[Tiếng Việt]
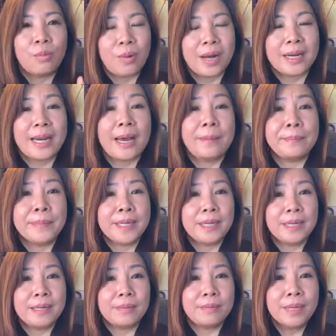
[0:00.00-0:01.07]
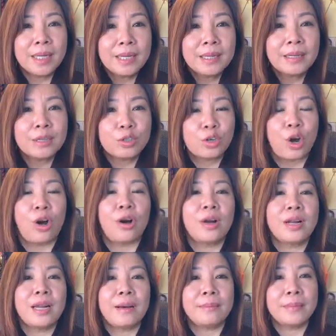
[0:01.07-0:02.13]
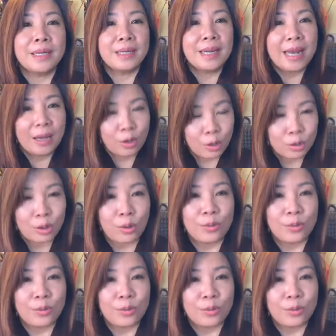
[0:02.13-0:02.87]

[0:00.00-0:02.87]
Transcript: hoặc là mình biết rõ là mình đang có